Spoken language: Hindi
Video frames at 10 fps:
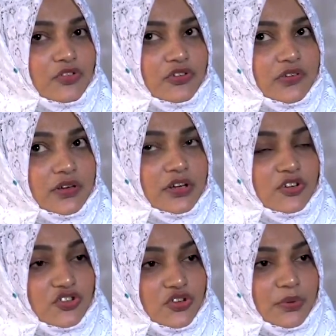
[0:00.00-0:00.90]
जिसके
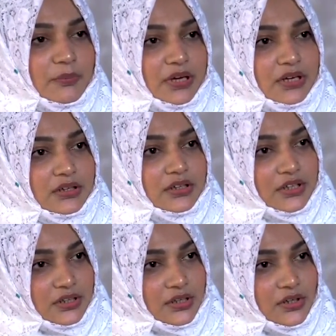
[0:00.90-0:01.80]
नतीजे में मैं
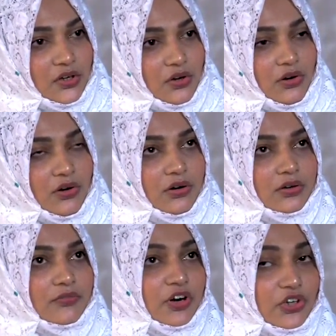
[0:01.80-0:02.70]
घिरी
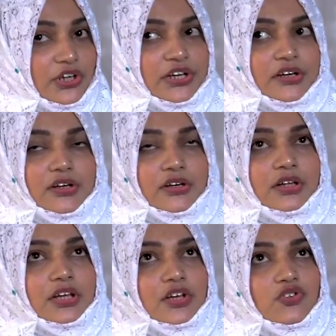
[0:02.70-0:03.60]
और वाटर टैंकर
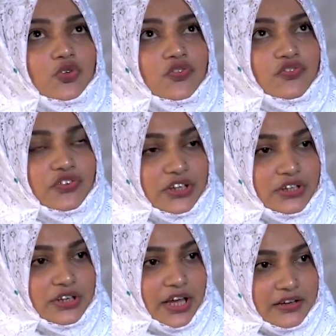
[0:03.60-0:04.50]
के जो
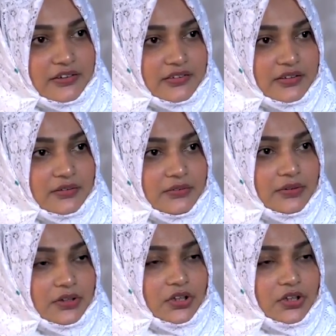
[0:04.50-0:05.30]
फ्रंट टायर्स हैं